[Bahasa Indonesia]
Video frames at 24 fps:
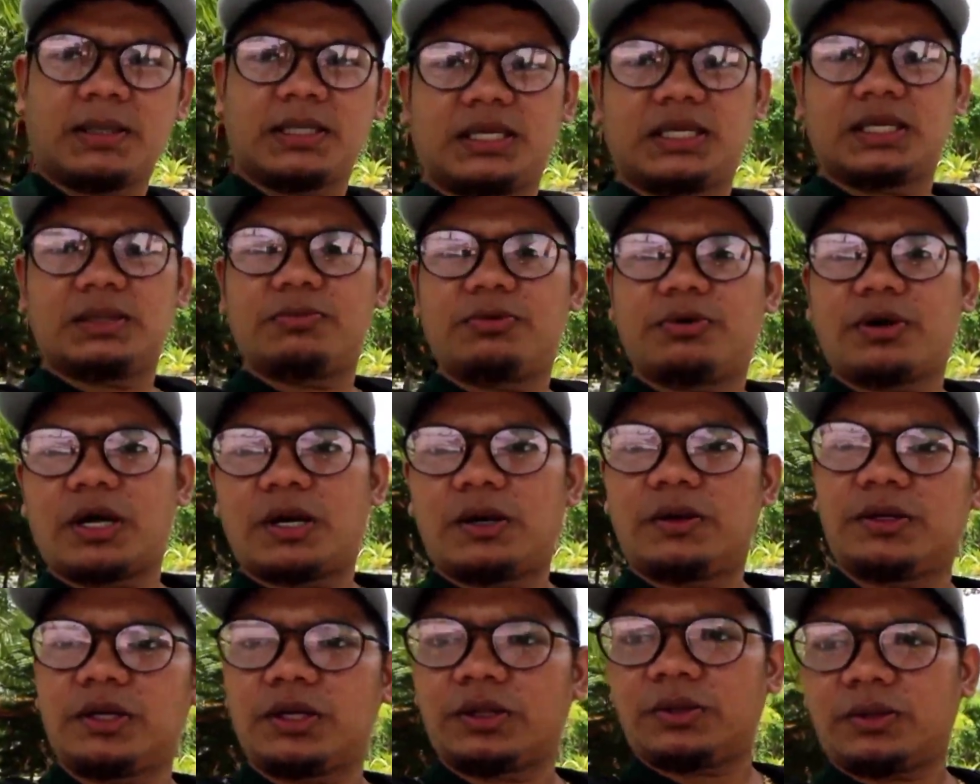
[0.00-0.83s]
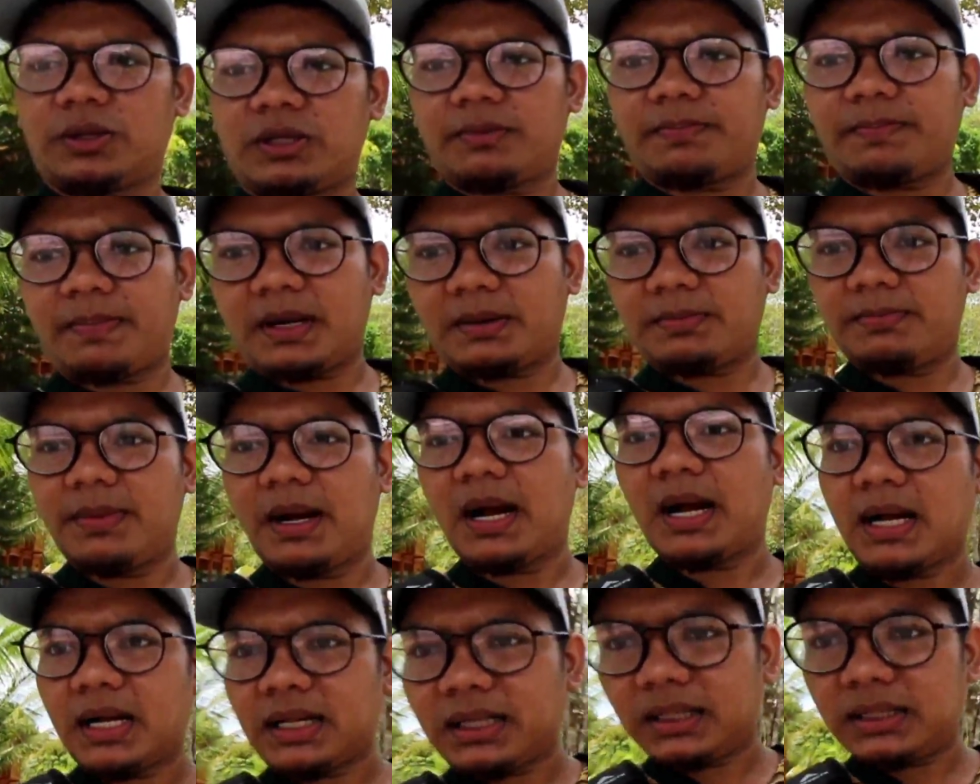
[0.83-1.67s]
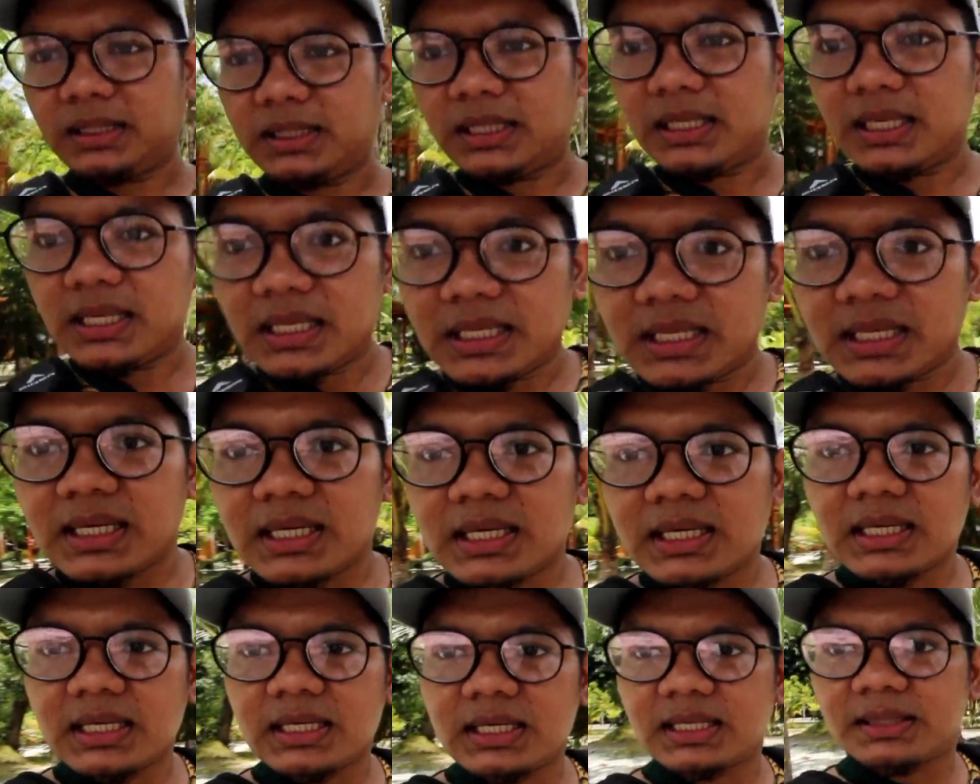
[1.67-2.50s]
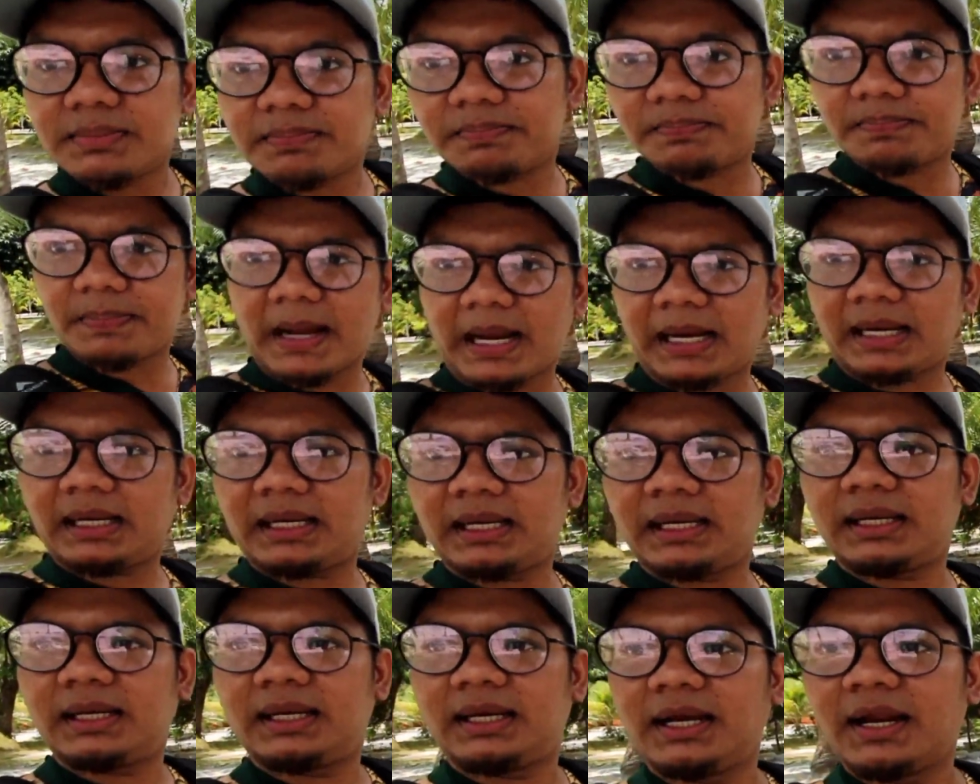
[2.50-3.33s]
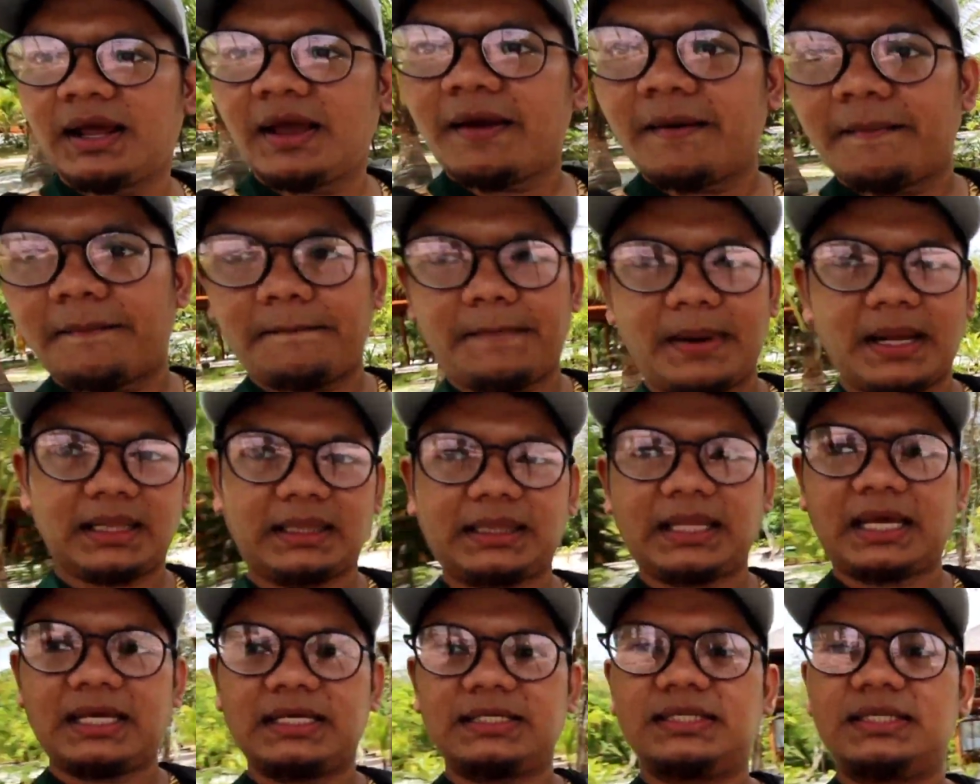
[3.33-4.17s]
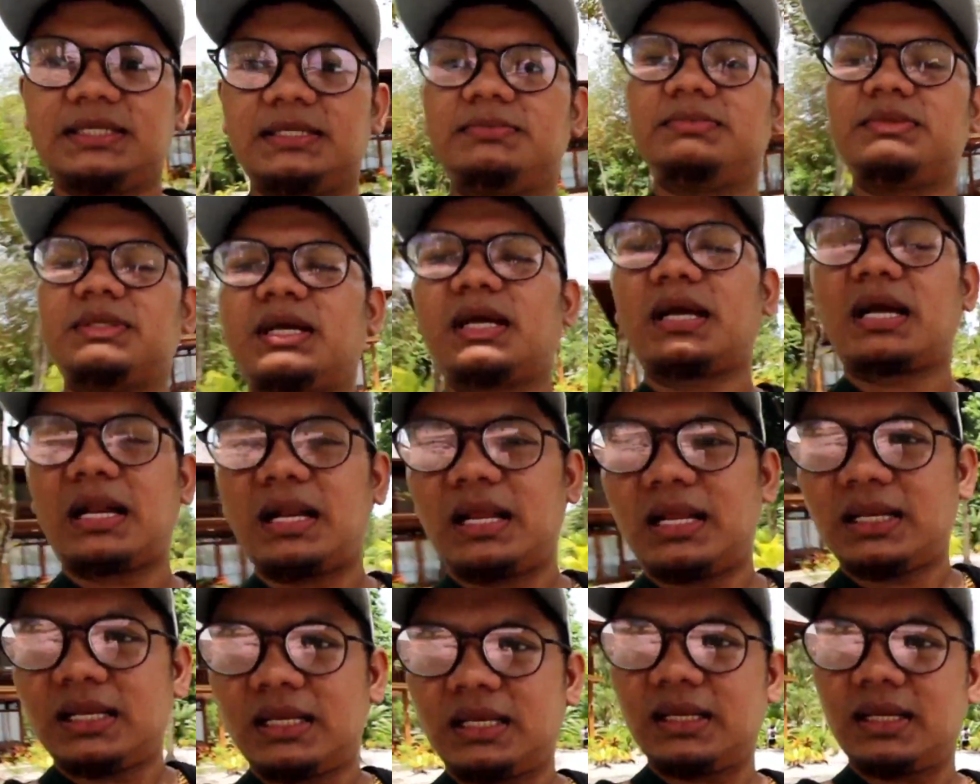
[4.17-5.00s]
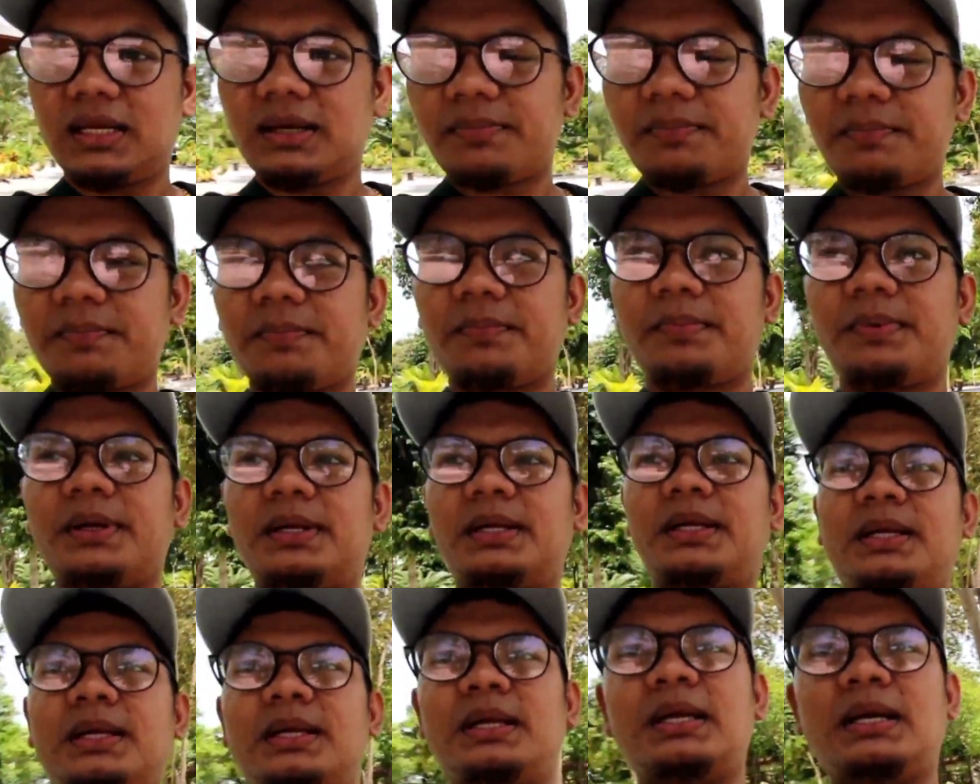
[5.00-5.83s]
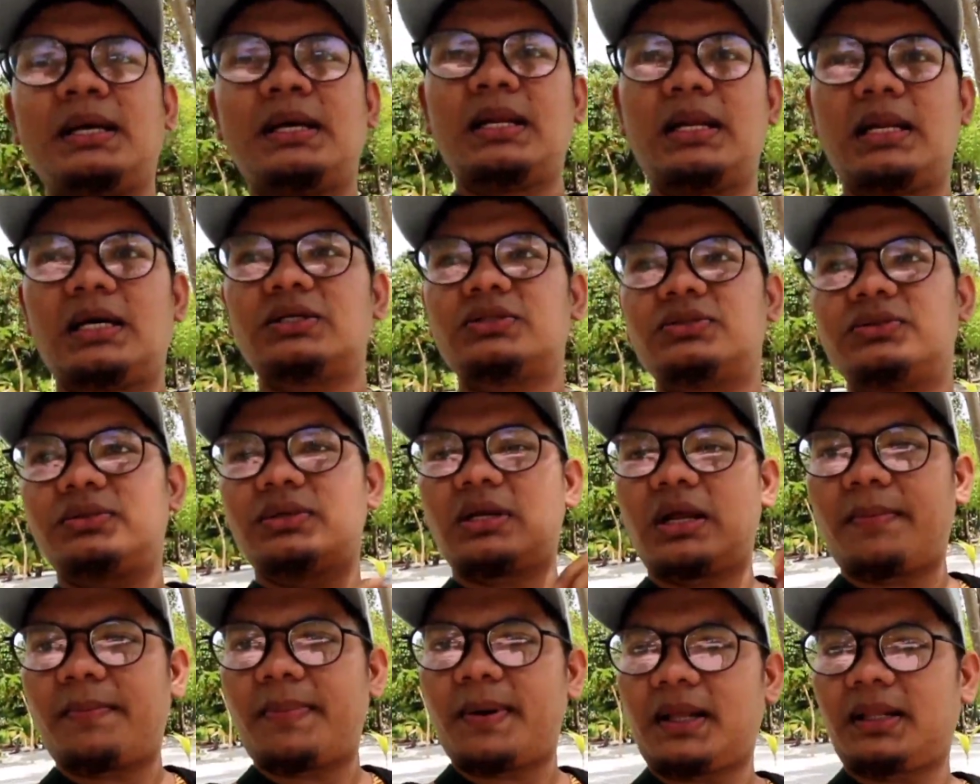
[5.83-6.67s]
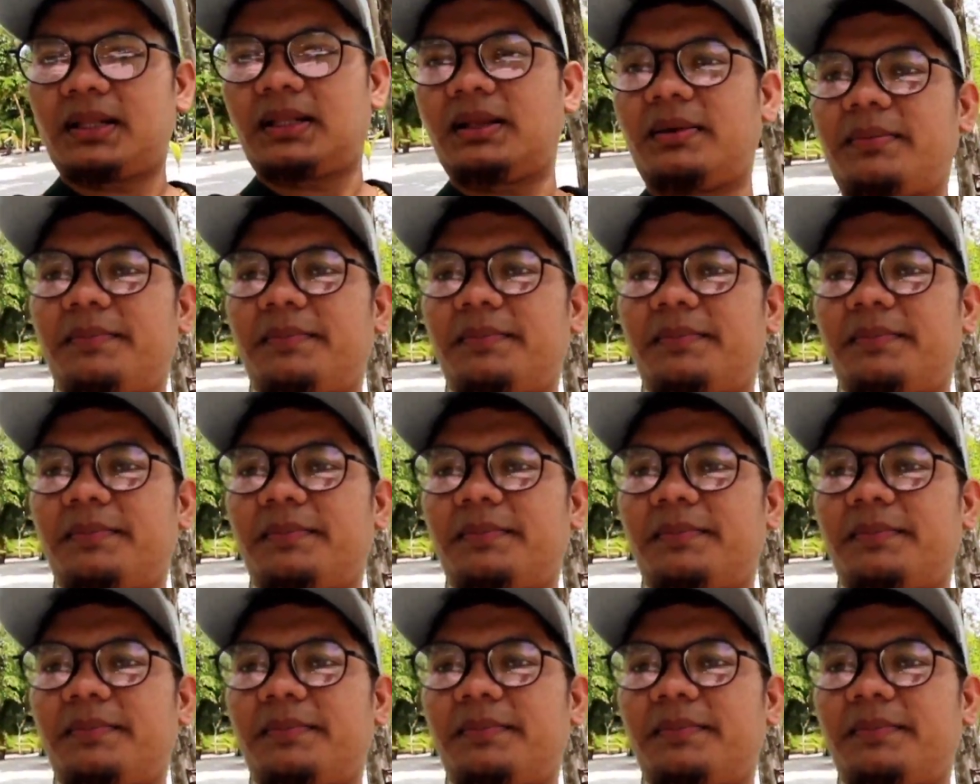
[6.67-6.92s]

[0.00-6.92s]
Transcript: jadi bungalonya itu tepat banget di depan pantai jadi misalnya kalian nginep langsung dapat